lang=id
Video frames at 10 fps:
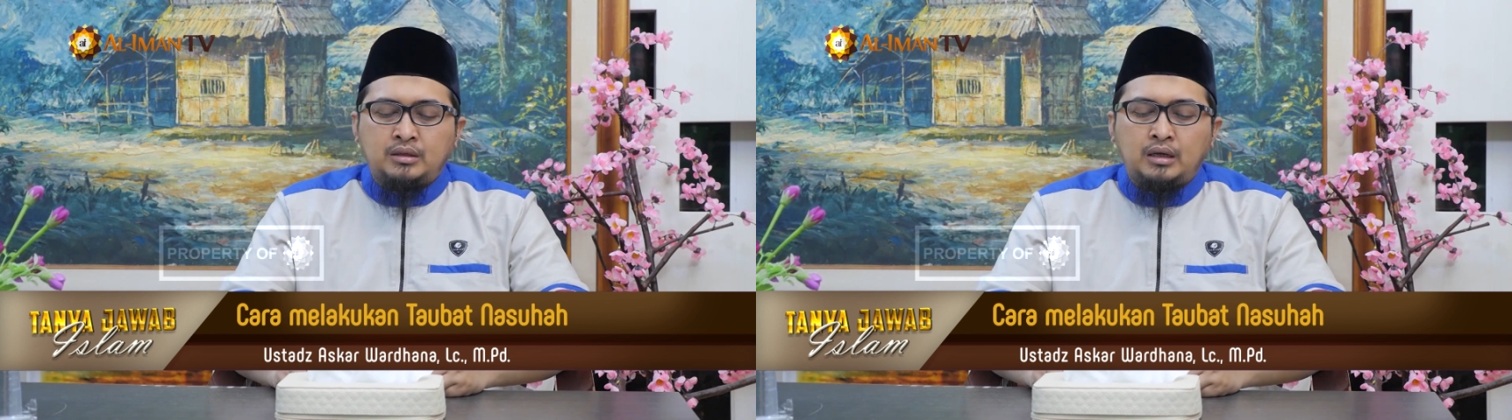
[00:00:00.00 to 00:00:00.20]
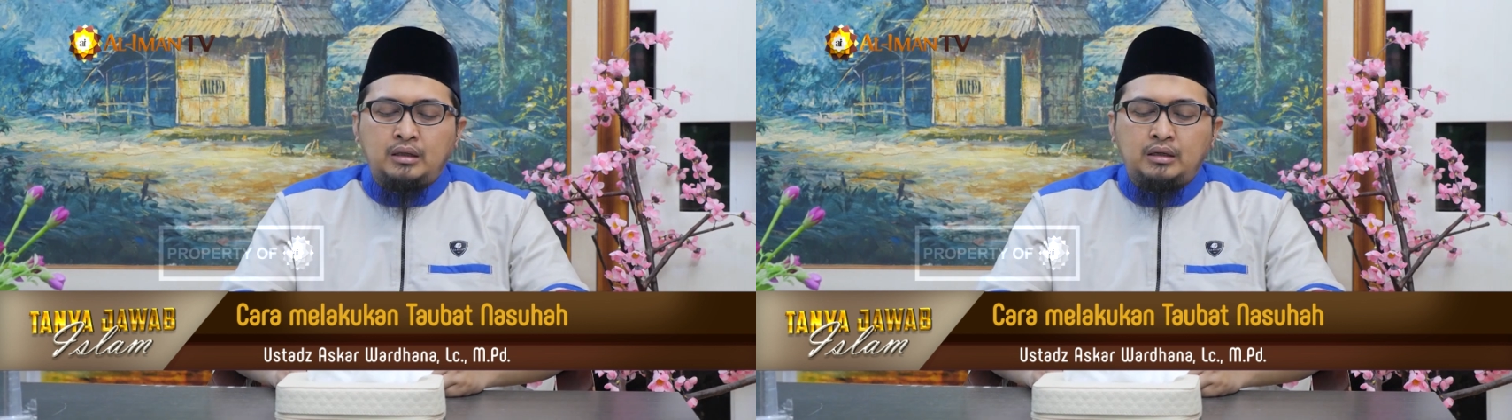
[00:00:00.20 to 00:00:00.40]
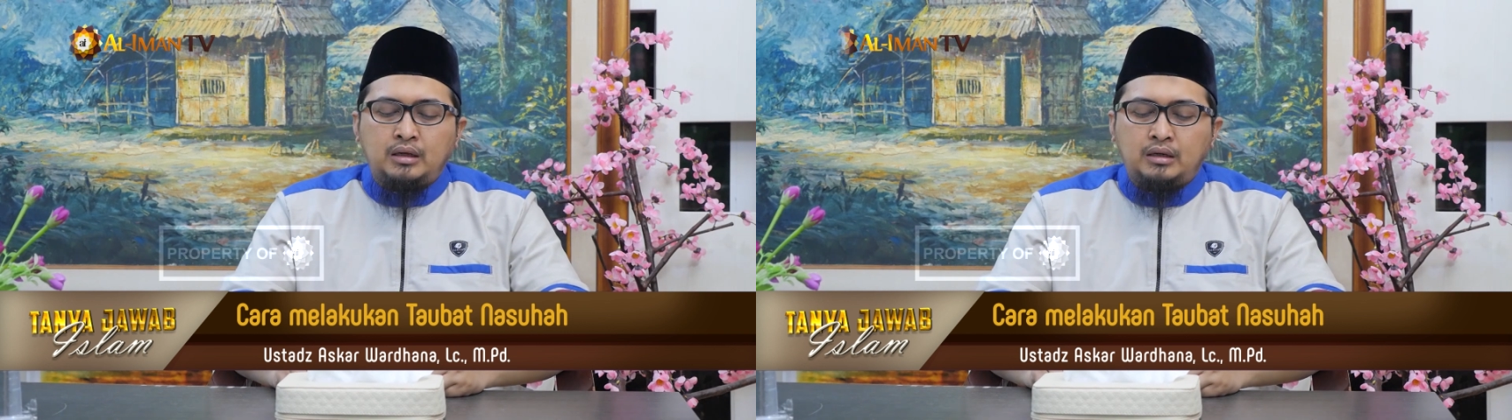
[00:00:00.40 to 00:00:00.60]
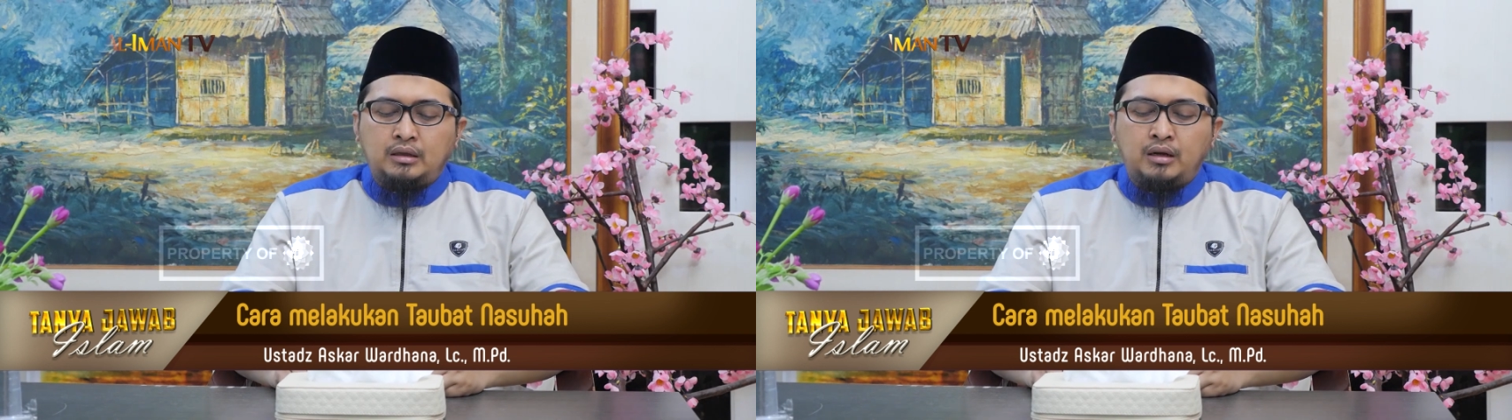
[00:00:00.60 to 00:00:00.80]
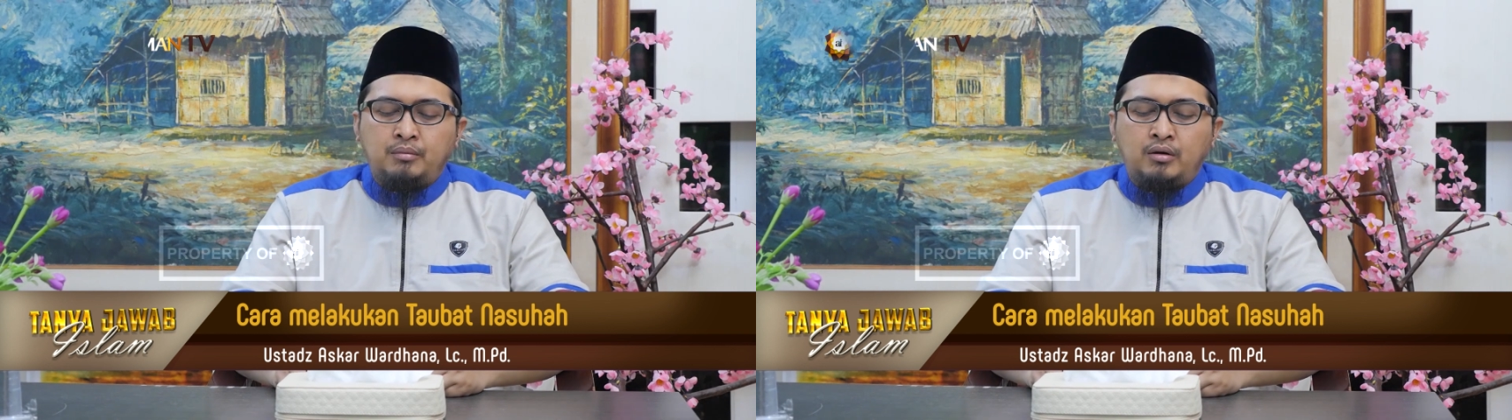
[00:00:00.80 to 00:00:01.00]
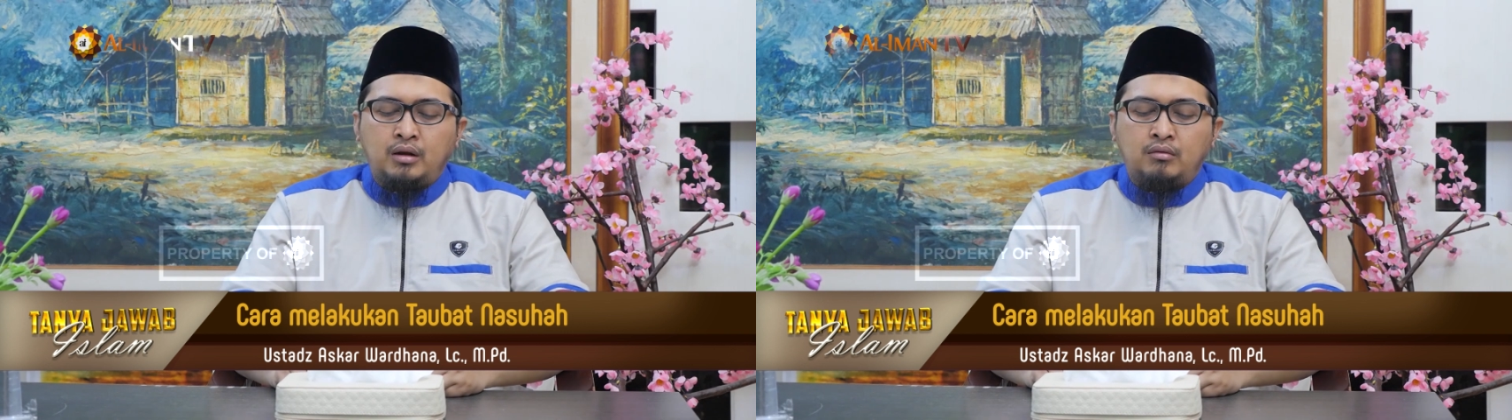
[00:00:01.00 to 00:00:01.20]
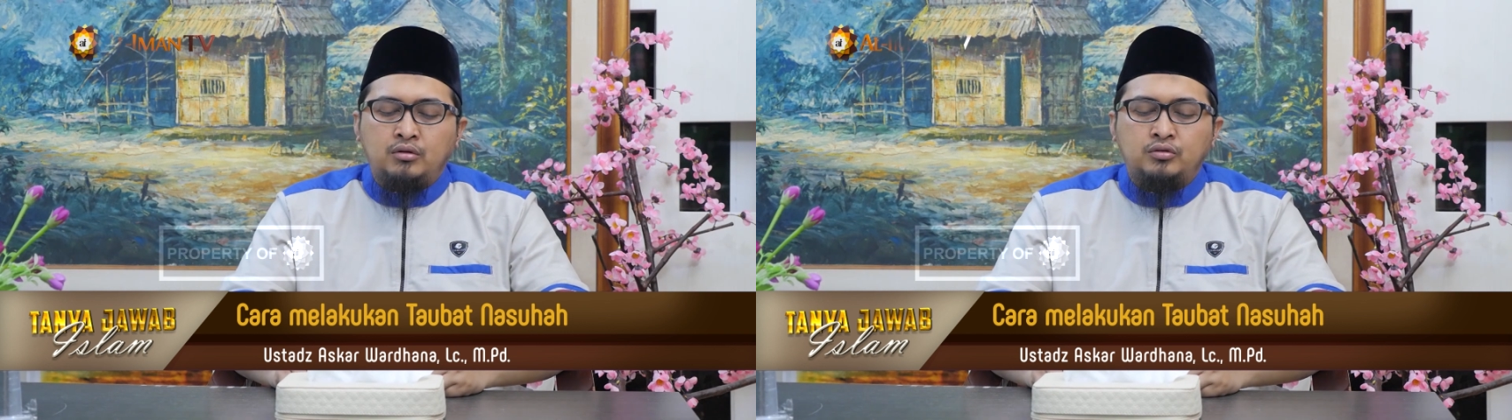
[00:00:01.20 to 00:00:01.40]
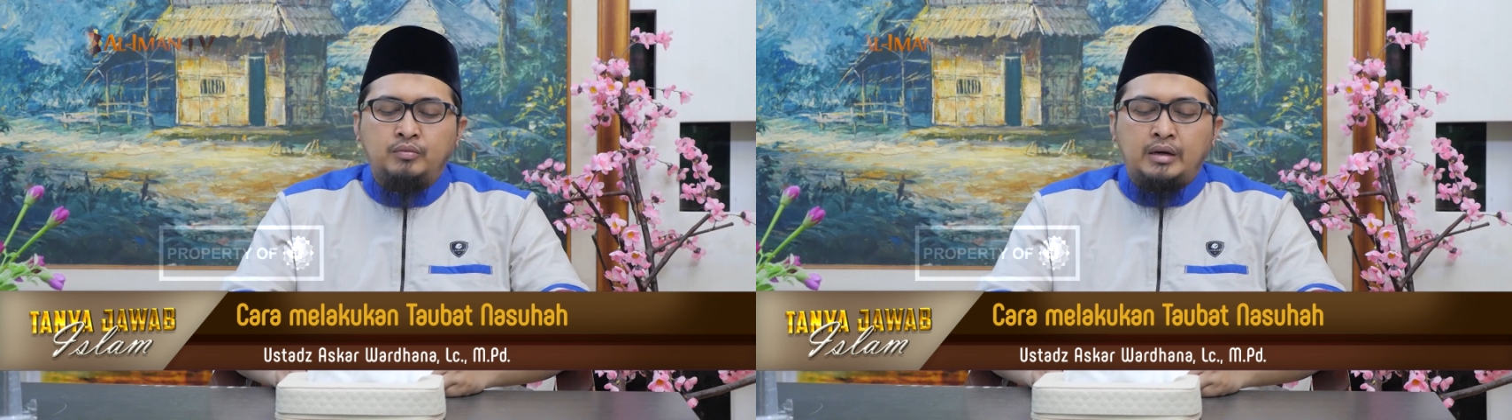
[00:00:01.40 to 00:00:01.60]
saya tidak diterima oleh Allah
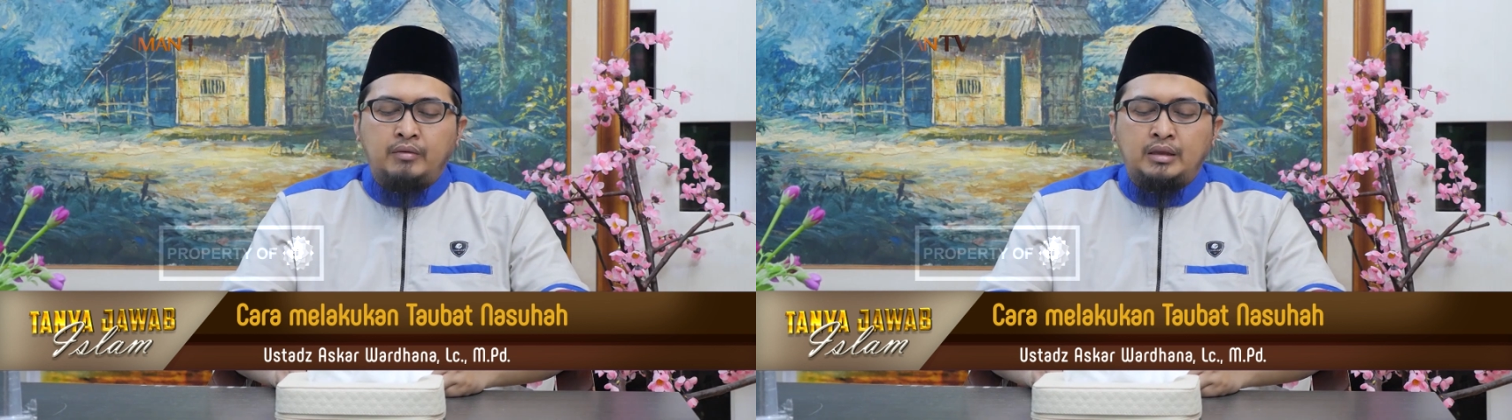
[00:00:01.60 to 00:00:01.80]
Subhanahu wa